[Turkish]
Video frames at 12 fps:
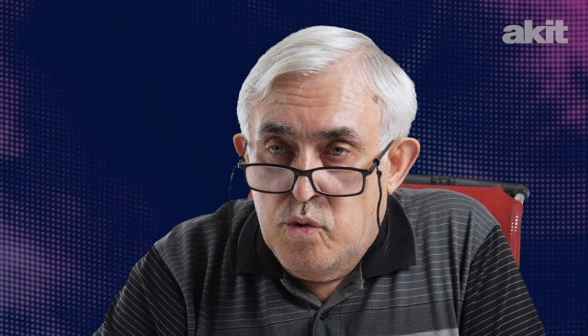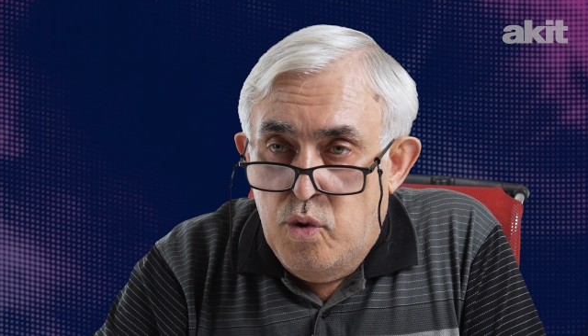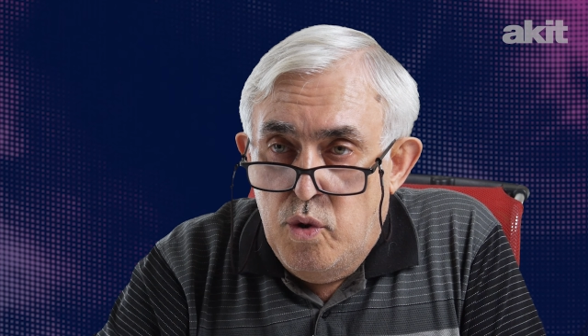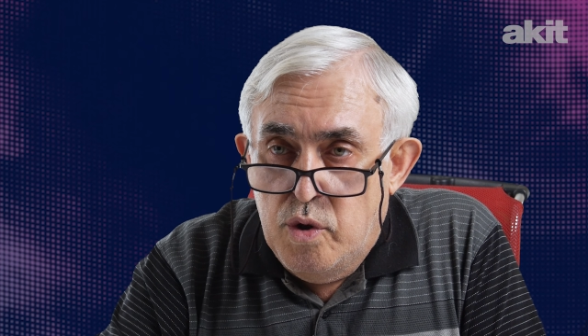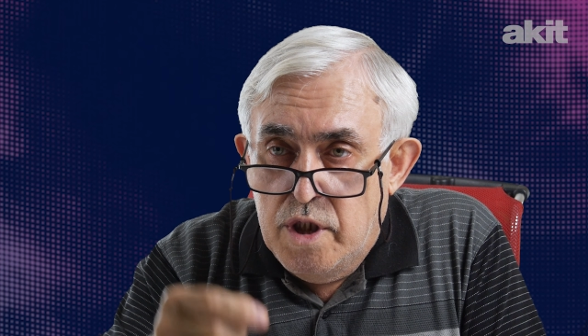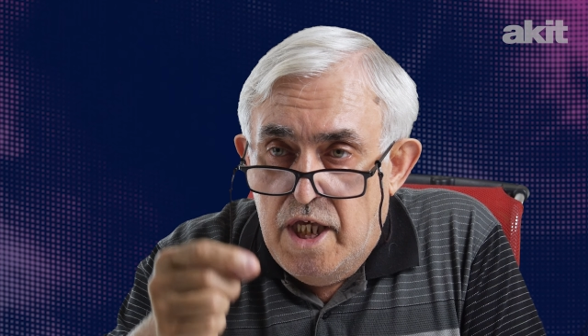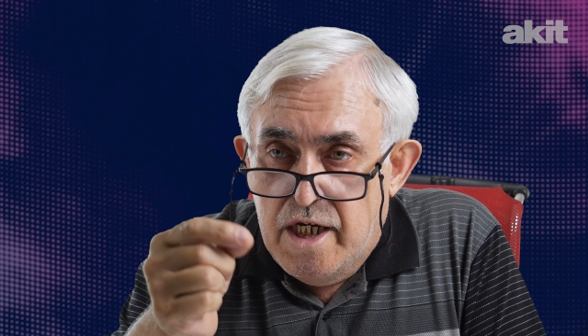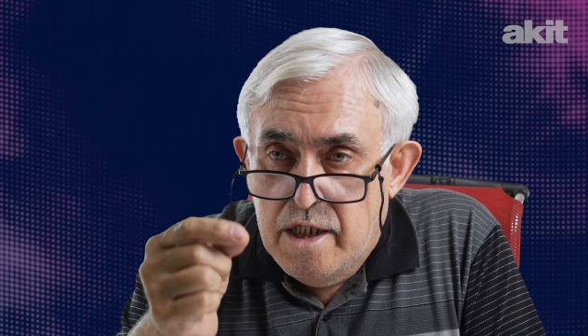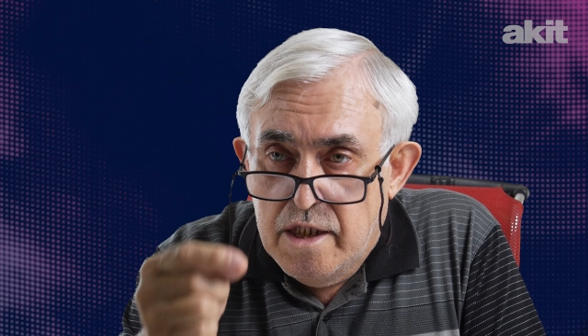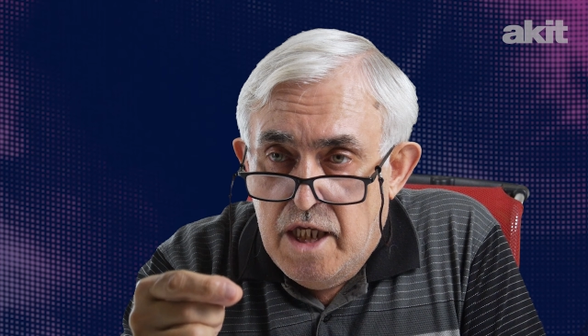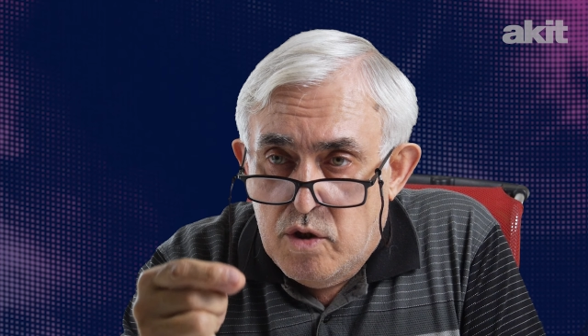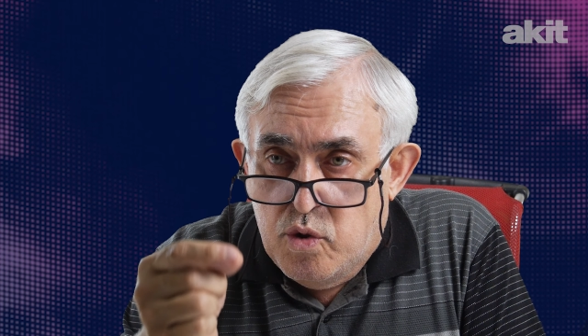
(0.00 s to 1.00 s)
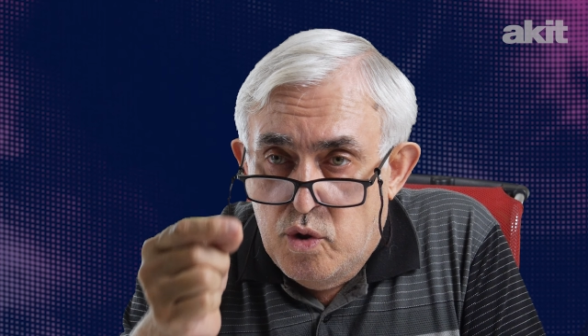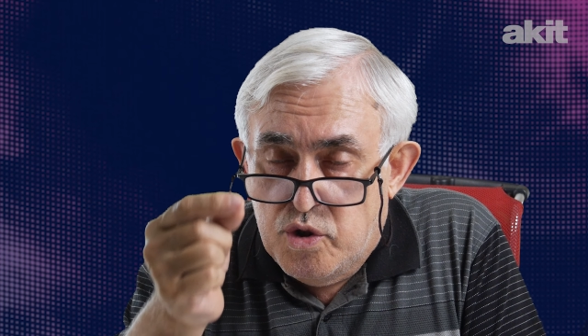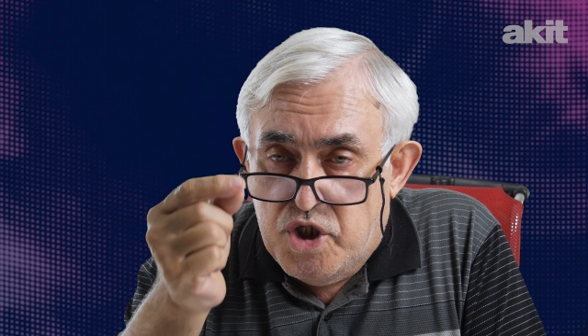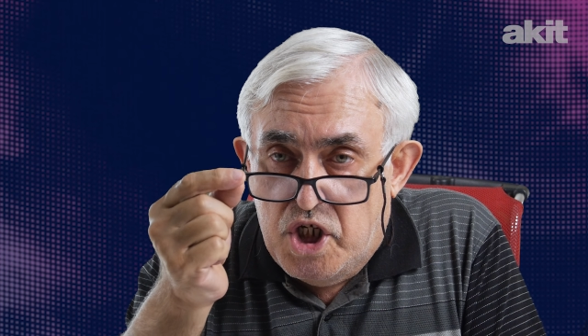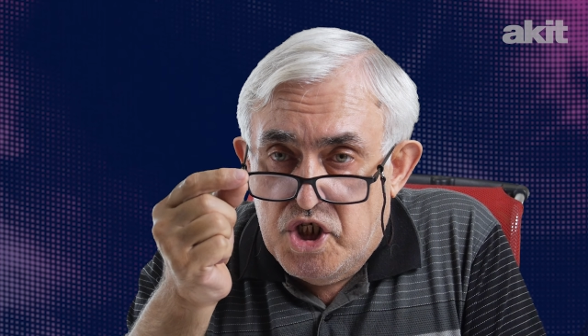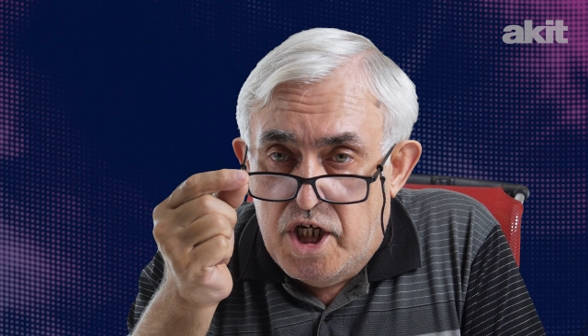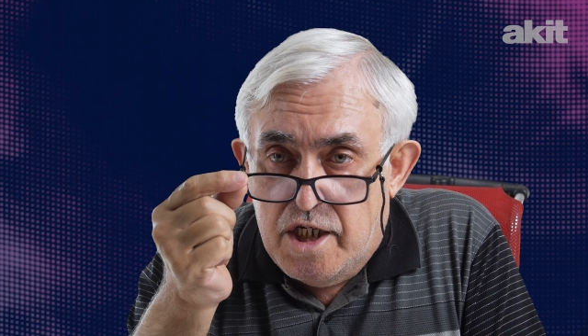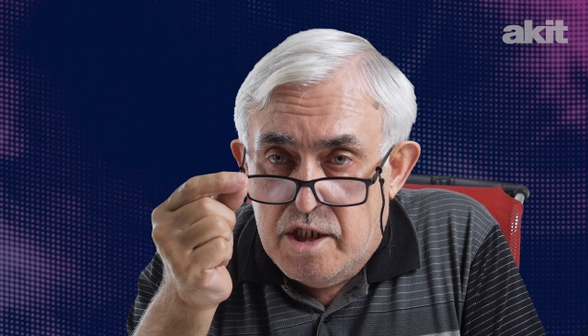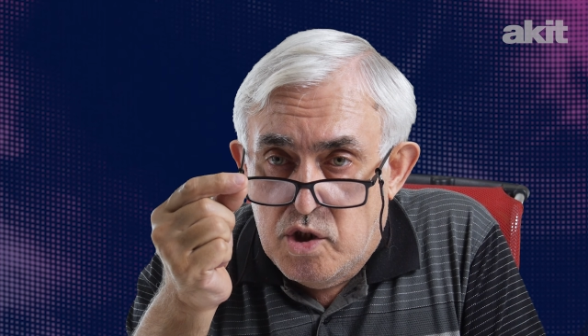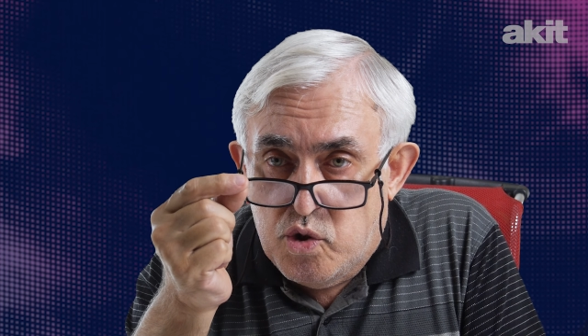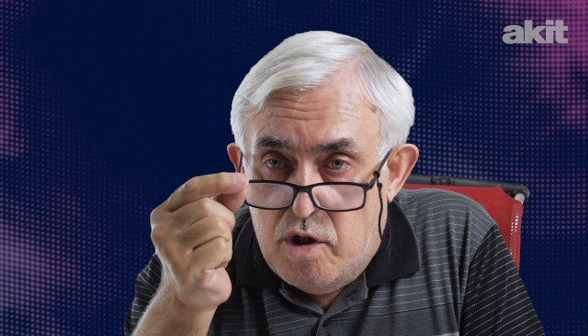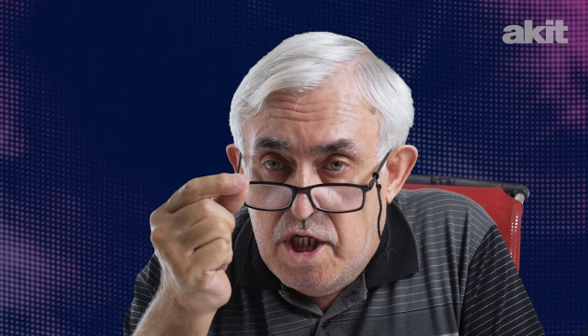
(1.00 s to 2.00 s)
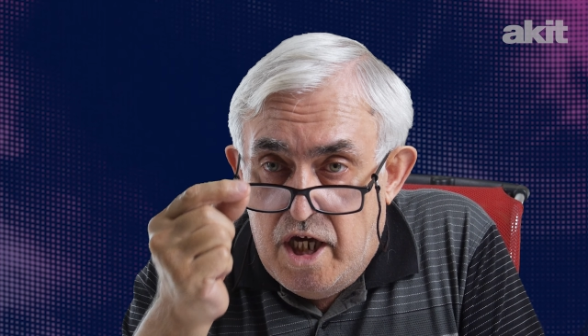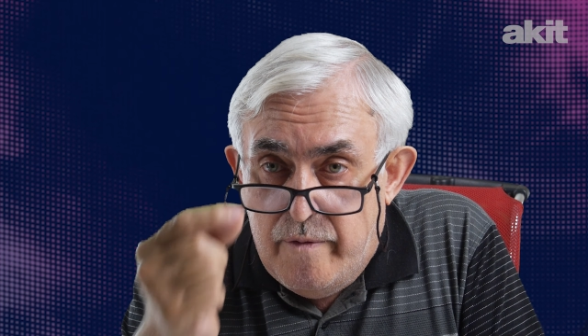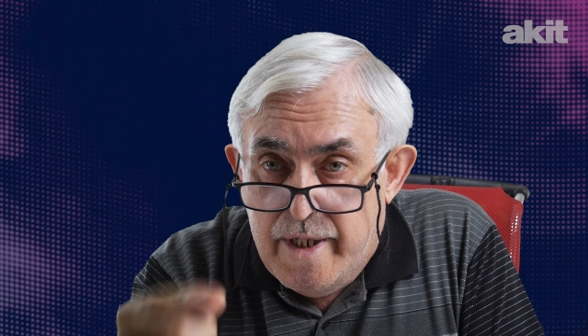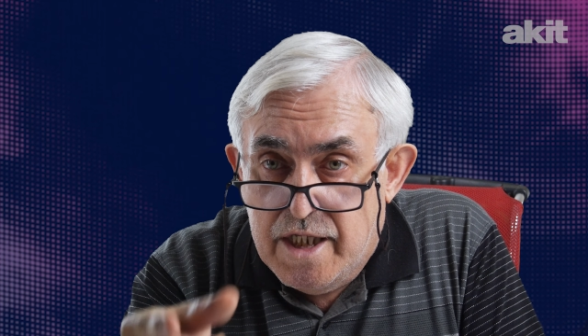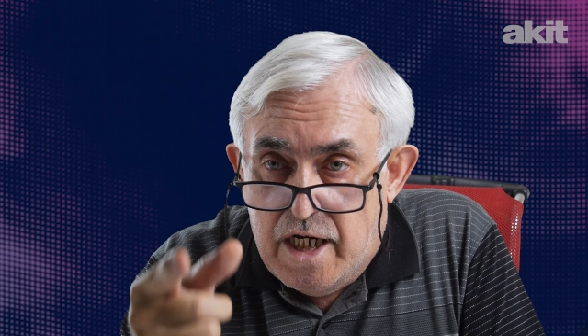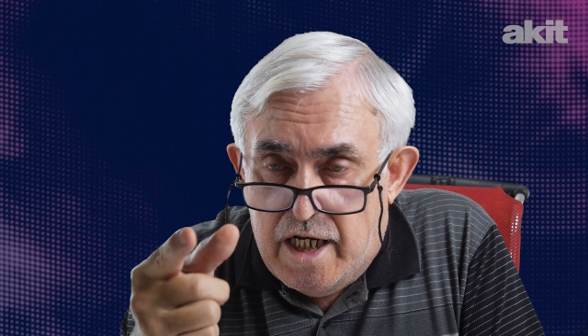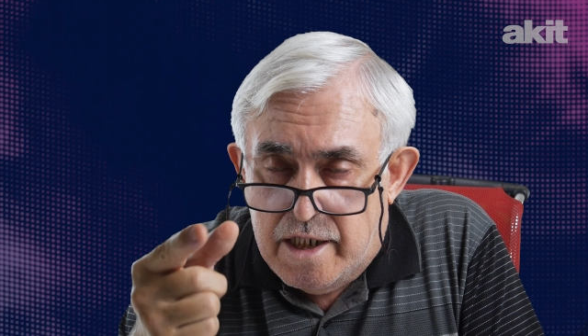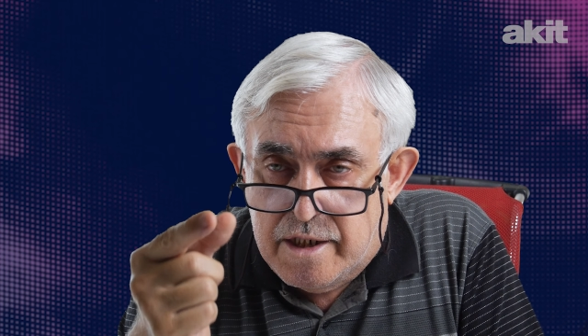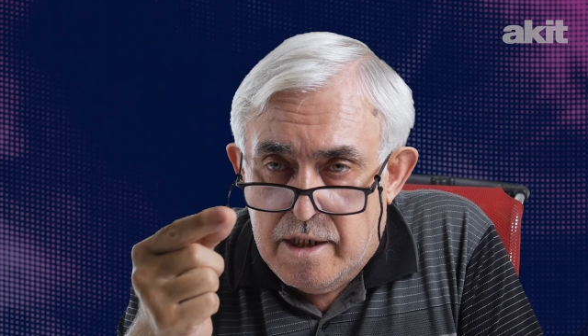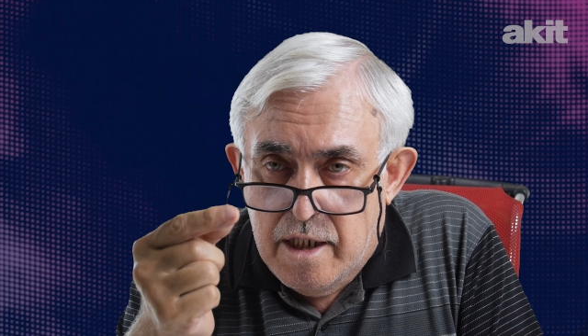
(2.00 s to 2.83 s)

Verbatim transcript: Düğünlerinde Kürtçe şarkı söyleyemediler.